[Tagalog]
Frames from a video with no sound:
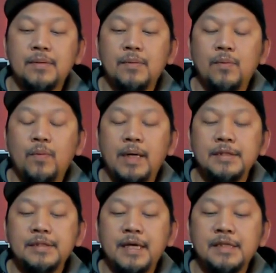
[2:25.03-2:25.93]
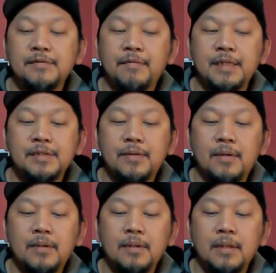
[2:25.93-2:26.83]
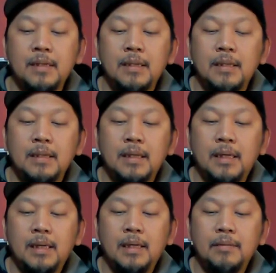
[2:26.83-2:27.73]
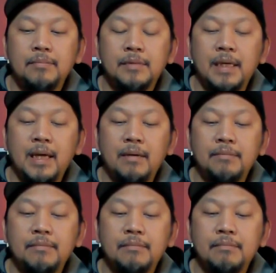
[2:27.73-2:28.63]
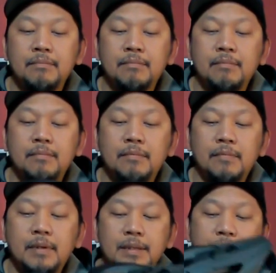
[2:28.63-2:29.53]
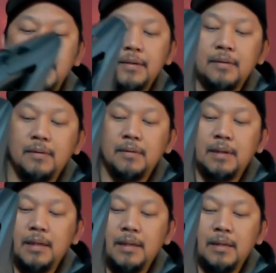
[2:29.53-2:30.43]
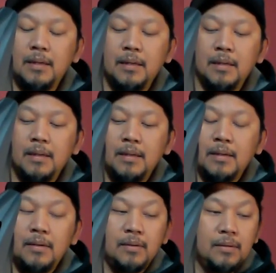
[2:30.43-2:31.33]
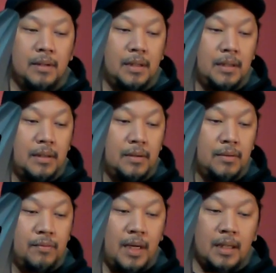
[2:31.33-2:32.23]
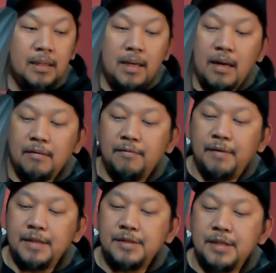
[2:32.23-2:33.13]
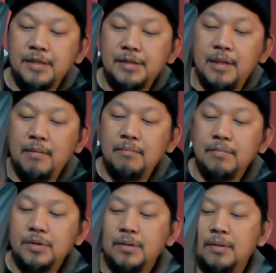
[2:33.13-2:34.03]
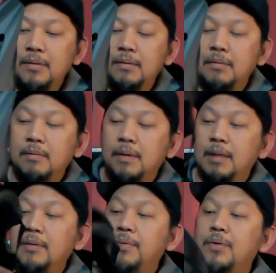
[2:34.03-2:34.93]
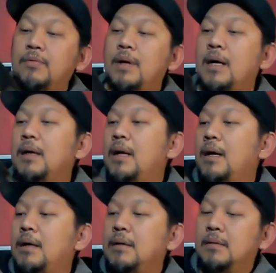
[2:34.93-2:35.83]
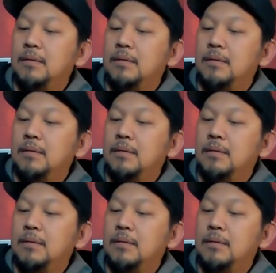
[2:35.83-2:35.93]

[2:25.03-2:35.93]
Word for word: is a one size fits all. Um, they have what they call a, uh, rock lock fit system. So, ano ba yung rock lock?